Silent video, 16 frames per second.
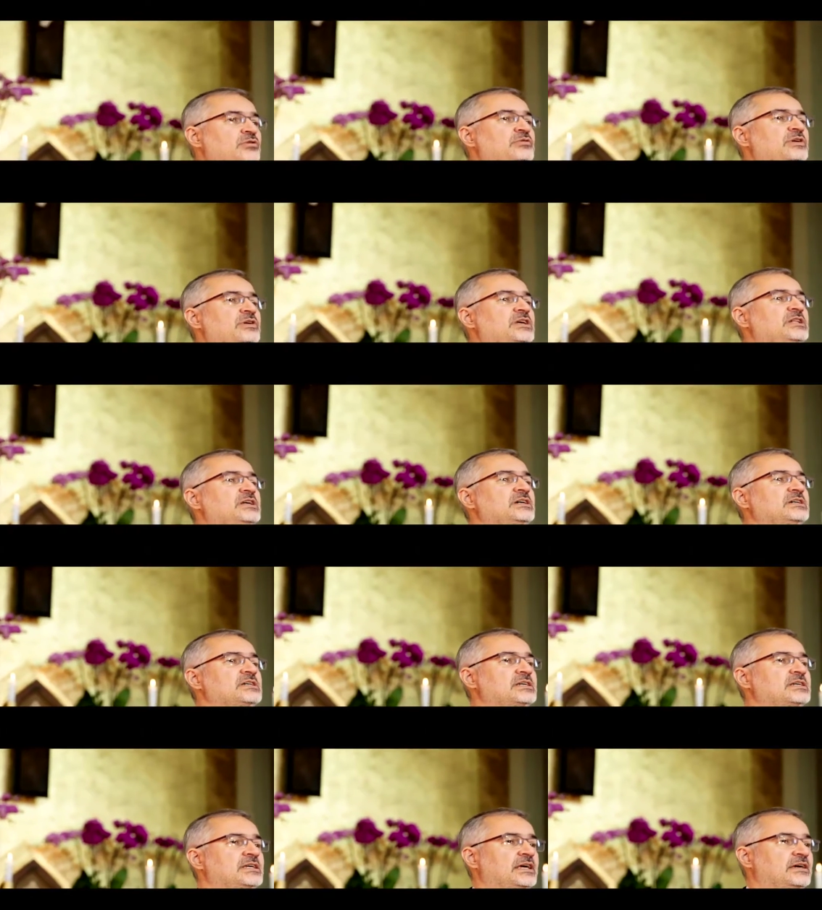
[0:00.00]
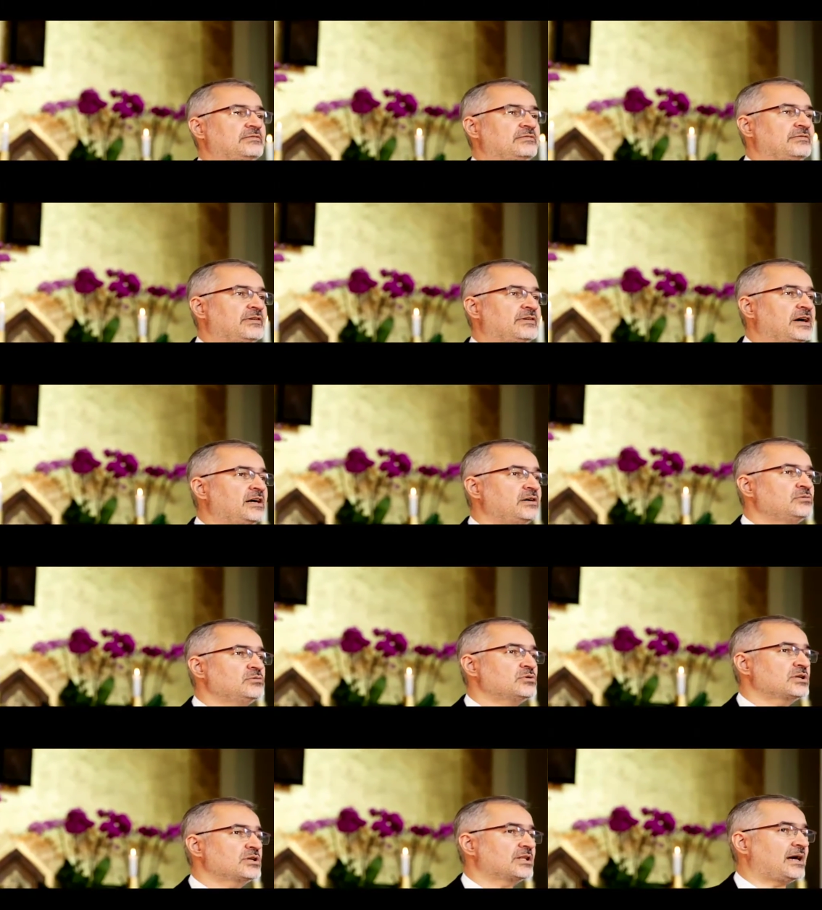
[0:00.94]
duvida que é
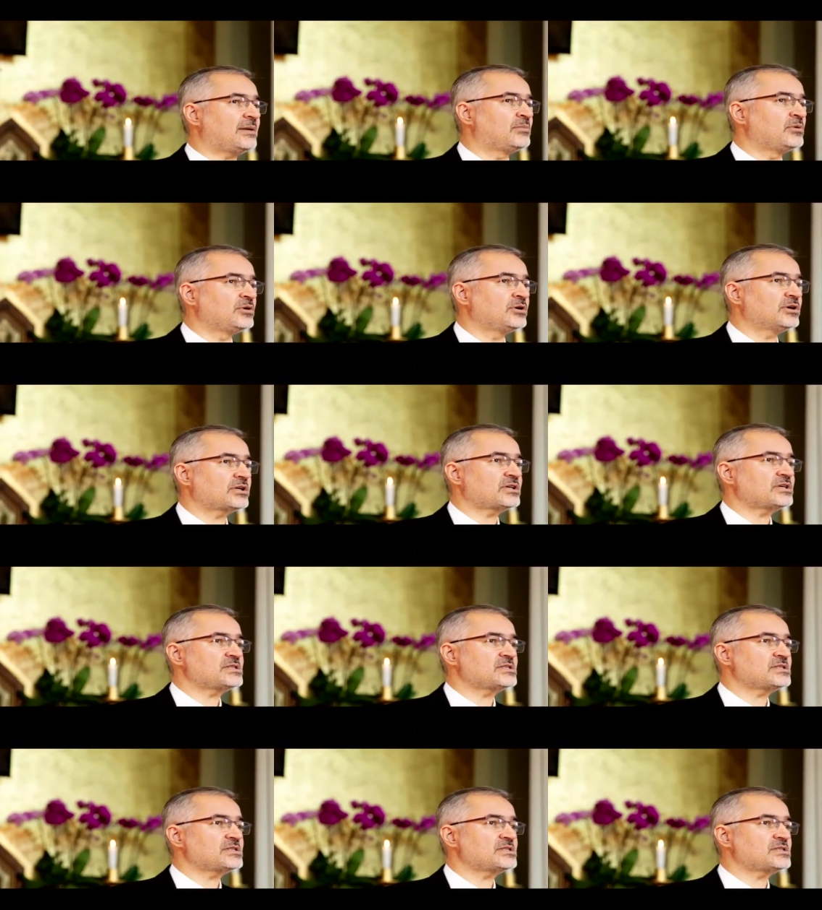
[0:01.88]
vão o clamor